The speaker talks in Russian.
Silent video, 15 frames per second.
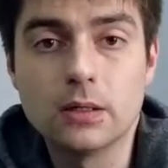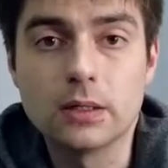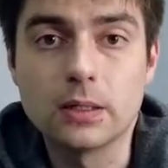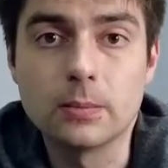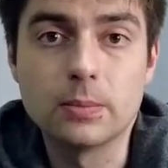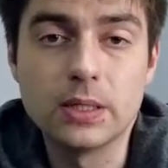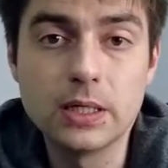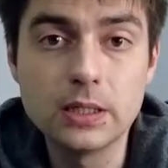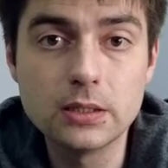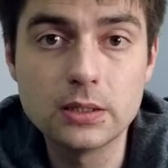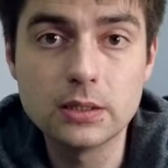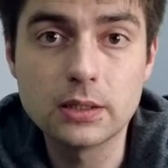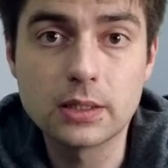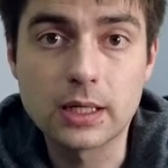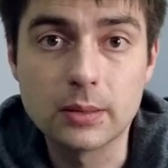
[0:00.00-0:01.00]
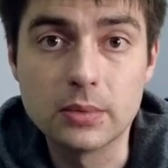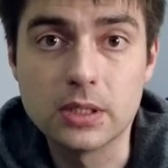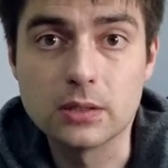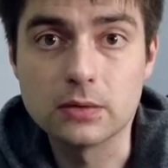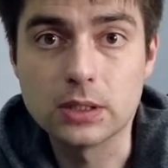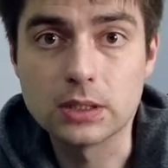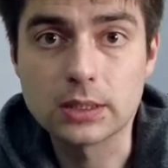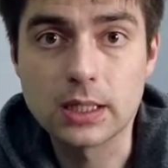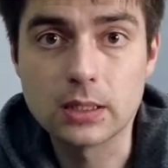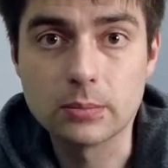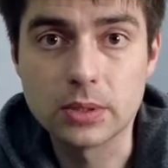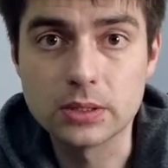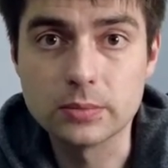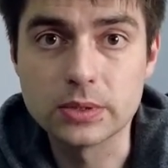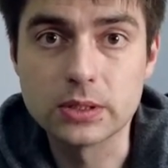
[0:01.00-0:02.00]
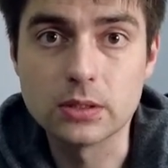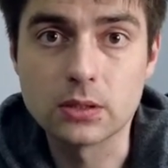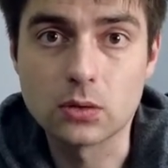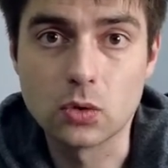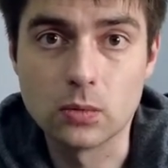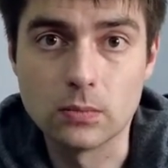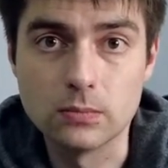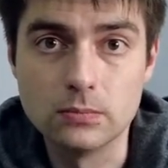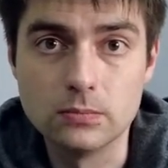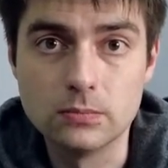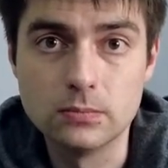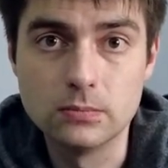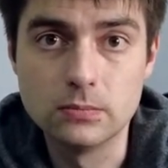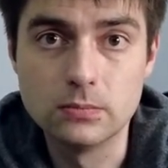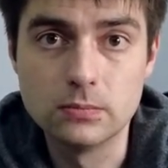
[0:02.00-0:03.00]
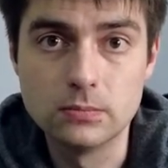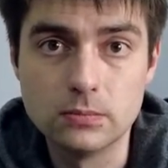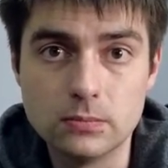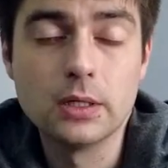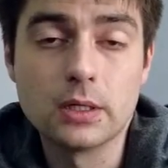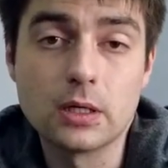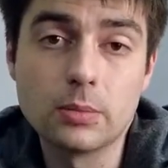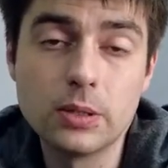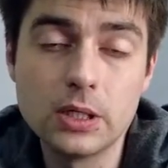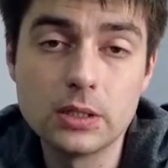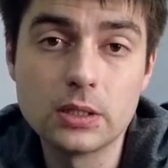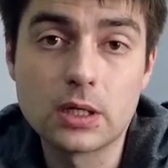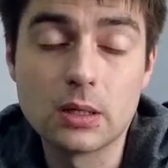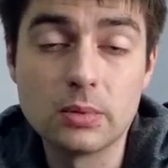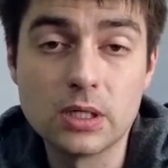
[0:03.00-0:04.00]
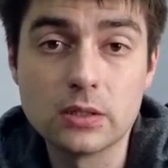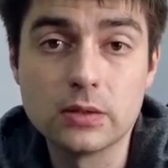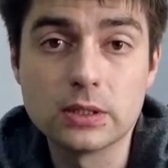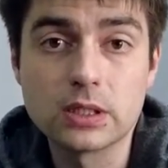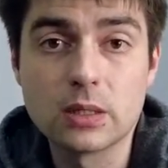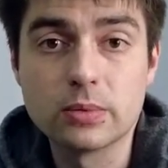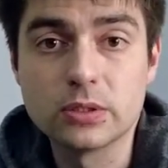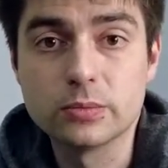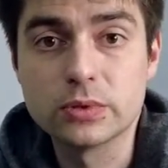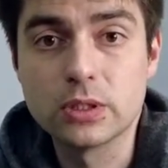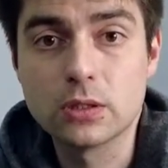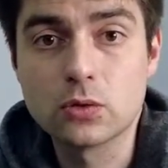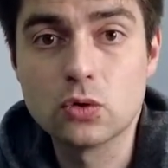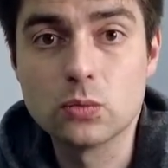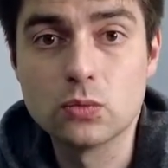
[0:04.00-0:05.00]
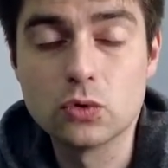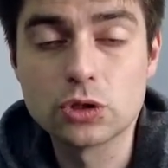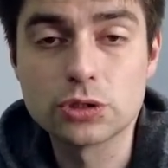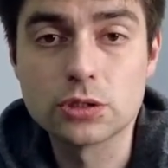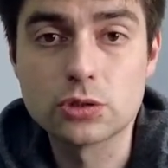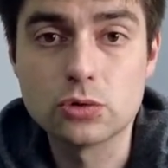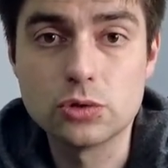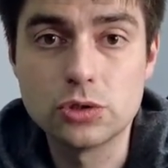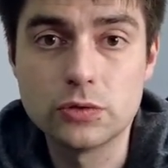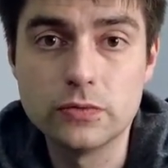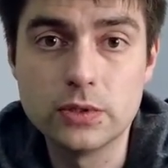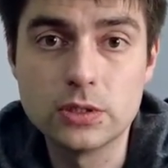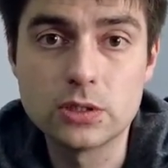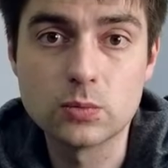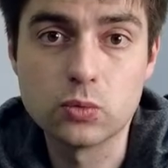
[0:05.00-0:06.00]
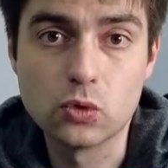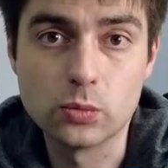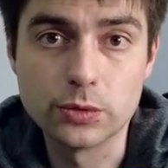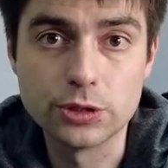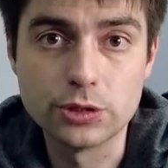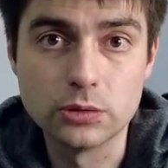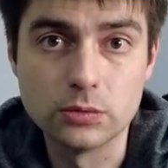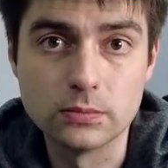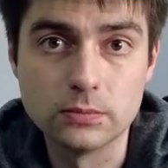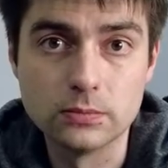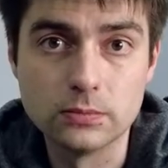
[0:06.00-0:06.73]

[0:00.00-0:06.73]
Крепление кабельного лотка под потолком. Крепление кабельного лотка под потолком можно осуществить с помощью